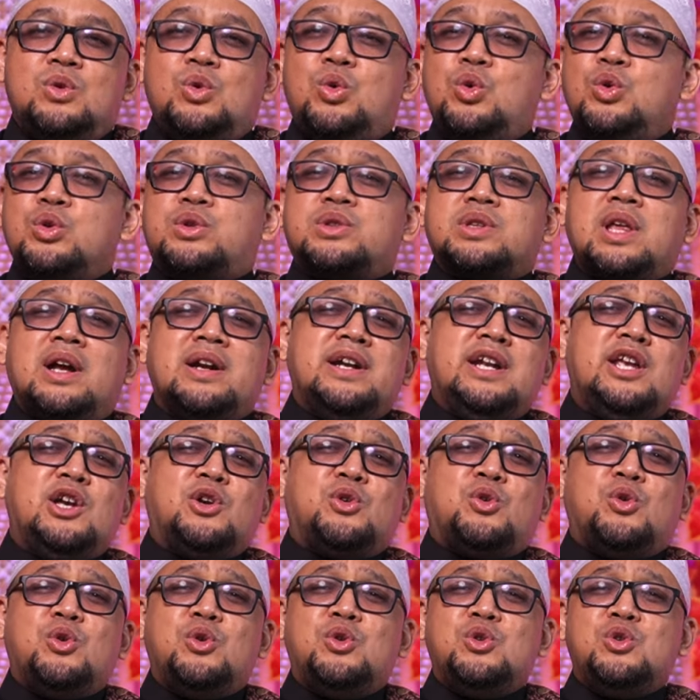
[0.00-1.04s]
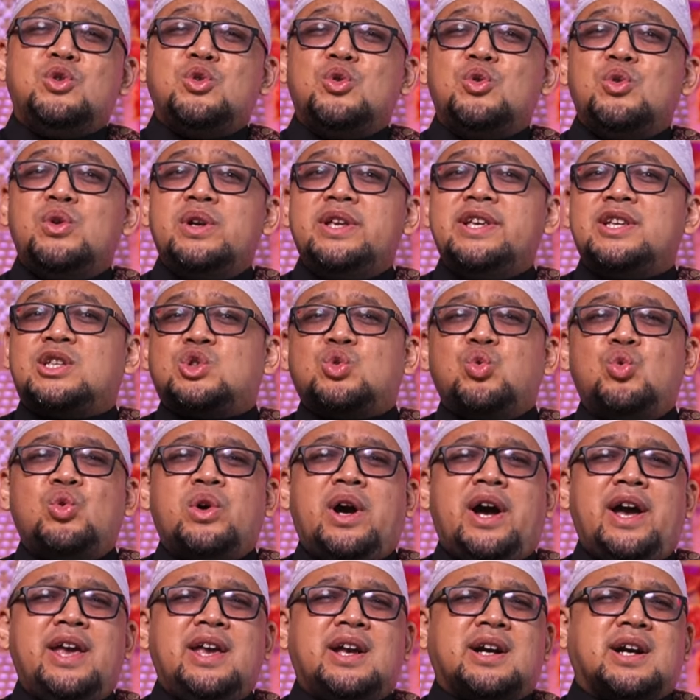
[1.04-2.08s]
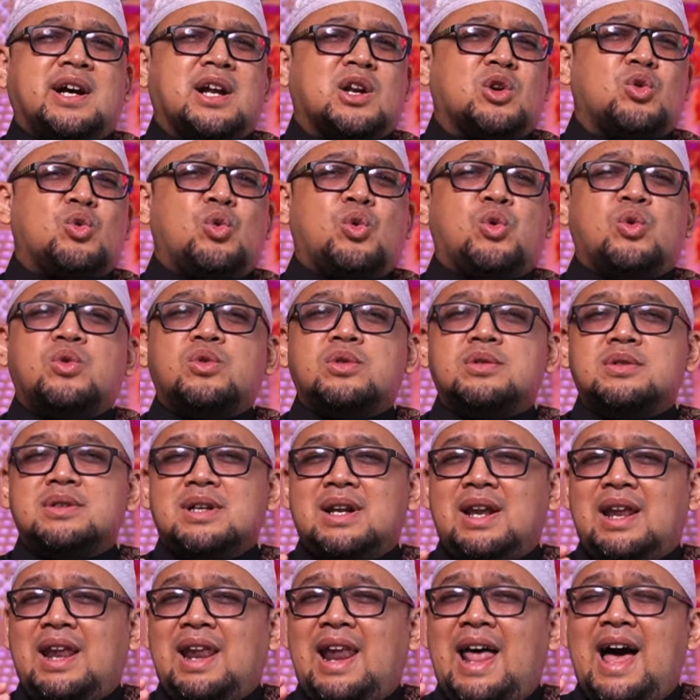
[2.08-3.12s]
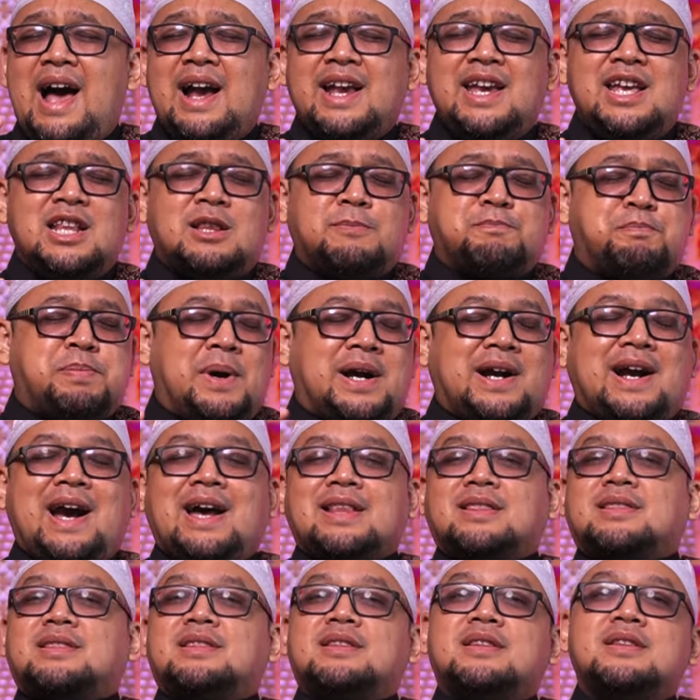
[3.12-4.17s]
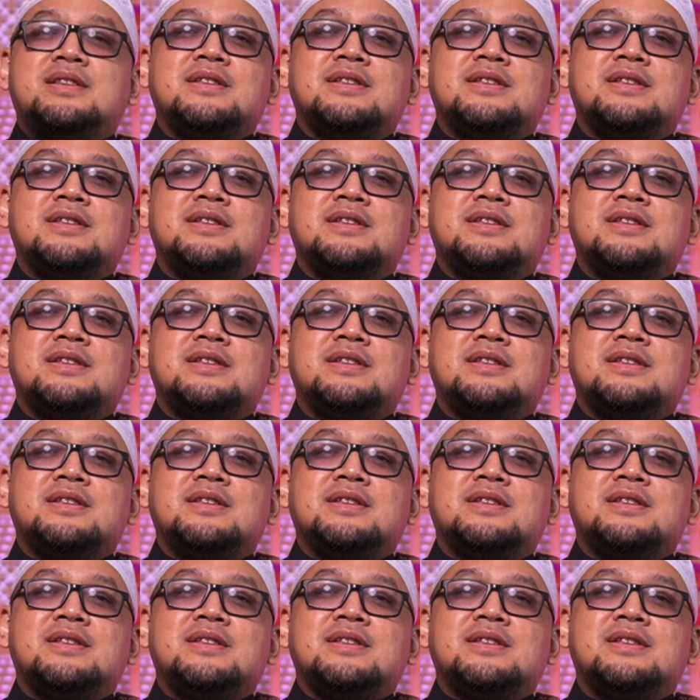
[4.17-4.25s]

Hutan digunduli, sungai keruh, langit pekat.